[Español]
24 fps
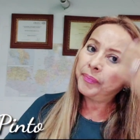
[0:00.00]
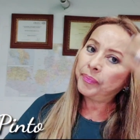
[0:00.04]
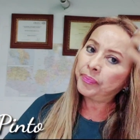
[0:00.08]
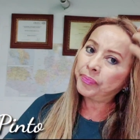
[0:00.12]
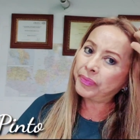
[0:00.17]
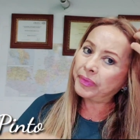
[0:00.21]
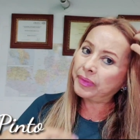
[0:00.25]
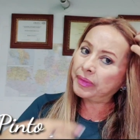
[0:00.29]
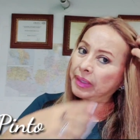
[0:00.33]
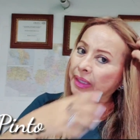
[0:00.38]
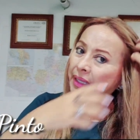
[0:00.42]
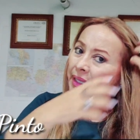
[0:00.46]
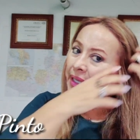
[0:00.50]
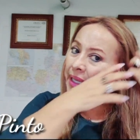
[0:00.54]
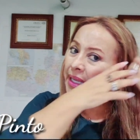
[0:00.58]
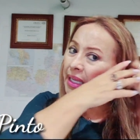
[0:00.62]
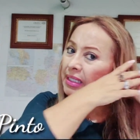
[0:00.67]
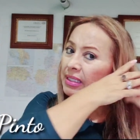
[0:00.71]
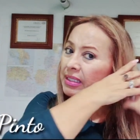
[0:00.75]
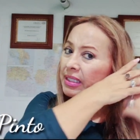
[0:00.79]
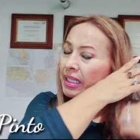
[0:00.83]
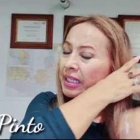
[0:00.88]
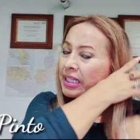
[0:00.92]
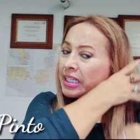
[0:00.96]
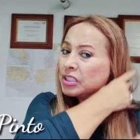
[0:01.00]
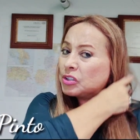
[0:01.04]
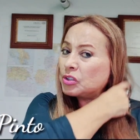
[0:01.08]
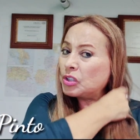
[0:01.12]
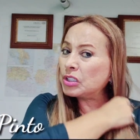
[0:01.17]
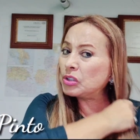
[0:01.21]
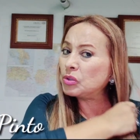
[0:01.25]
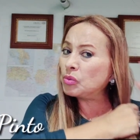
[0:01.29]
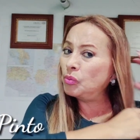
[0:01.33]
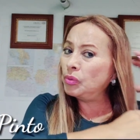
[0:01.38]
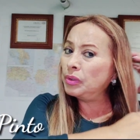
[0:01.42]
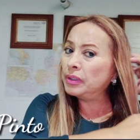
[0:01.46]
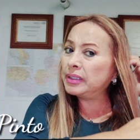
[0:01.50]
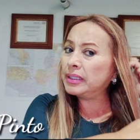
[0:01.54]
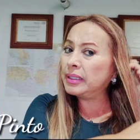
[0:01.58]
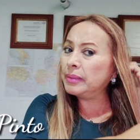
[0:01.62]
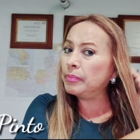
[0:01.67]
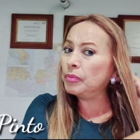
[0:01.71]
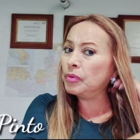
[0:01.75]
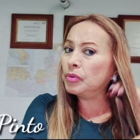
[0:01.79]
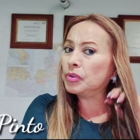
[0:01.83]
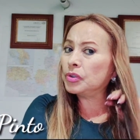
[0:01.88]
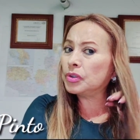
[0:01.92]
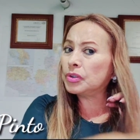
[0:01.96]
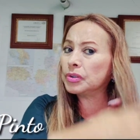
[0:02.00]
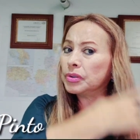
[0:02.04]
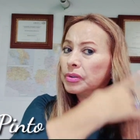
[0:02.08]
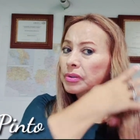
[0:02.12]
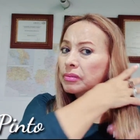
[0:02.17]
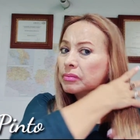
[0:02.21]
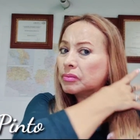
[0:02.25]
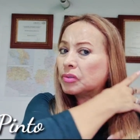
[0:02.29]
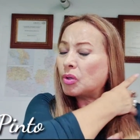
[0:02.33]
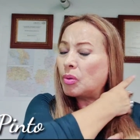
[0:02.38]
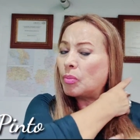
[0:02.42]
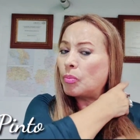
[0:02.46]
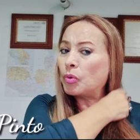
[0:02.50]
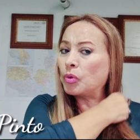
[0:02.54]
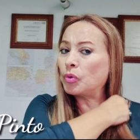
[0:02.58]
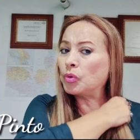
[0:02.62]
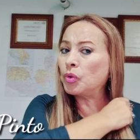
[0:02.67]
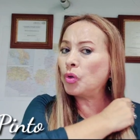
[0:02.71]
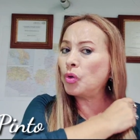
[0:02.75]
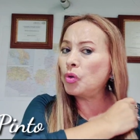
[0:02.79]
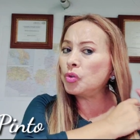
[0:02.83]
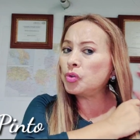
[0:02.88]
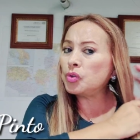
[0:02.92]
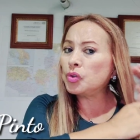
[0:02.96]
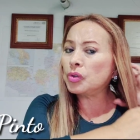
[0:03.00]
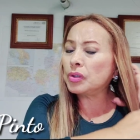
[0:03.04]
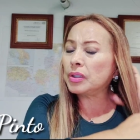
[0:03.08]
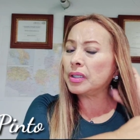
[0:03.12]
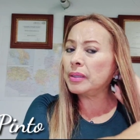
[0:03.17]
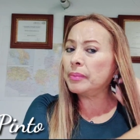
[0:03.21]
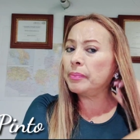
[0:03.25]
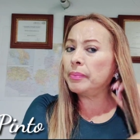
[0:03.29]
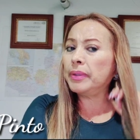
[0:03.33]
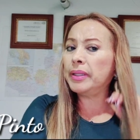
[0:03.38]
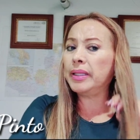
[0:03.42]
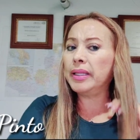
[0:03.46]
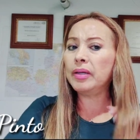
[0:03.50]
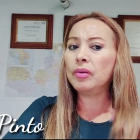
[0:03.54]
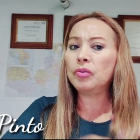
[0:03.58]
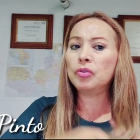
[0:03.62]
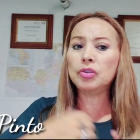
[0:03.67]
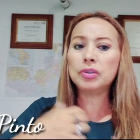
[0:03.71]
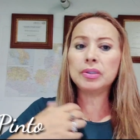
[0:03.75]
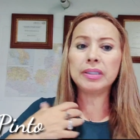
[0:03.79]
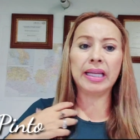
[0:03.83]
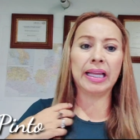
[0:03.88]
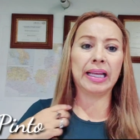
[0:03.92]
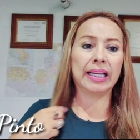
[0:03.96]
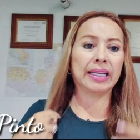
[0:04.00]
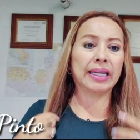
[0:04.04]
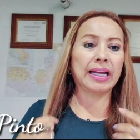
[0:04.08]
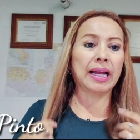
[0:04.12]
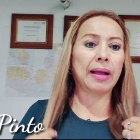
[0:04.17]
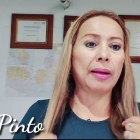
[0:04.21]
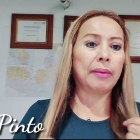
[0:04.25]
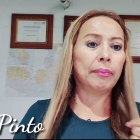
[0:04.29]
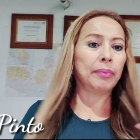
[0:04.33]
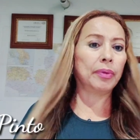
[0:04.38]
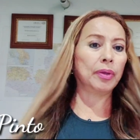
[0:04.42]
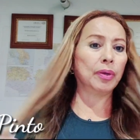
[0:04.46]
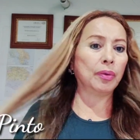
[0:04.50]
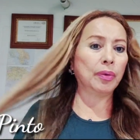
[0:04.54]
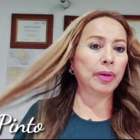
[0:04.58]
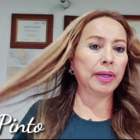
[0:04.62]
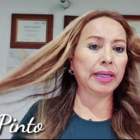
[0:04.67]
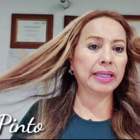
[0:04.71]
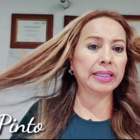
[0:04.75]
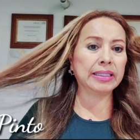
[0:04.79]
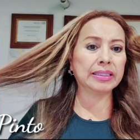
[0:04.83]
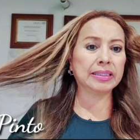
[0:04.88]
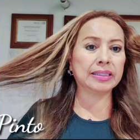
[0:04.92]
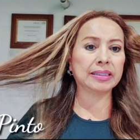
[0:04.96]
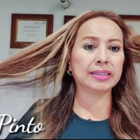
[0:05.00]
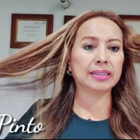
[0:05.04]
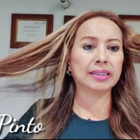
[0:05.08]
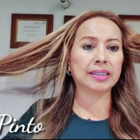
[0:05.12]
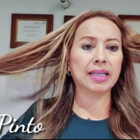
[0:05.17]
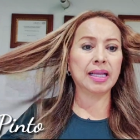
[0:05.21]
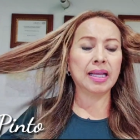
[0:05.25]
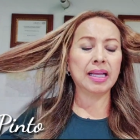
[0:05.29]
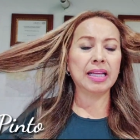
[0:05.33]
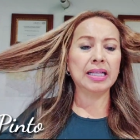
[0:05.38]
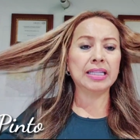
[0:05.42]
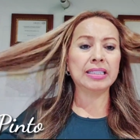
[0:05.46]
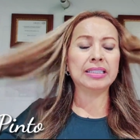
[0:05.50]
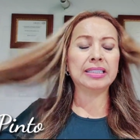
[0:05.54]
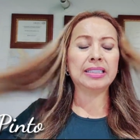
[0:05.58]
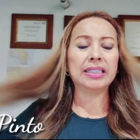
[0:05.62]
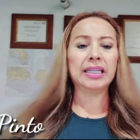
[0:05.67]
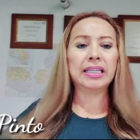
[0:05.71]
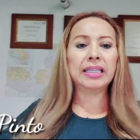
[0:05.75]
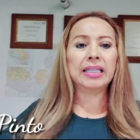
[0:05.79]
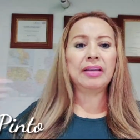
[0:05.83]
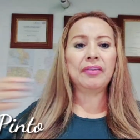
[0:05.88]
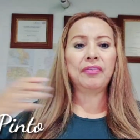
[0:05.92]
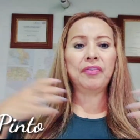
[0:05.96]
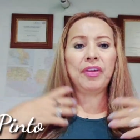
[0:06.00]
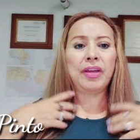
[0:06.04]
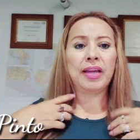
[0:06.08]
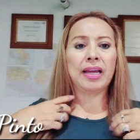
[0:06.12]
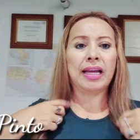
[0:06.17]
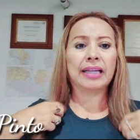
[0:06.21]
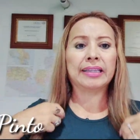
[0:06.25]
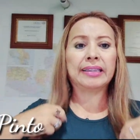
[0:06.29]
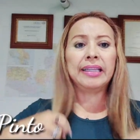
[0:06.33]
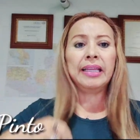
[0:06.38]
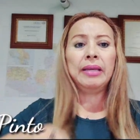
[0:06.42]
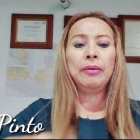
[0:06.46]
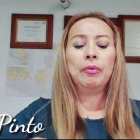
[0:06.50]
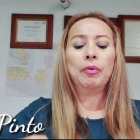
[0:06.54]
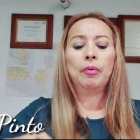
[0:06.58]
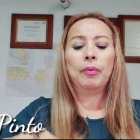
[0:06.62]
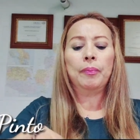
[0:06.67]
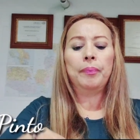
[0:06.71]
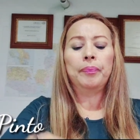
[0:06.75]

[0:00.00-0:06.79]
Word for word: Mm, y es, en estos últimos como dos o tres videos el cambio es significativo.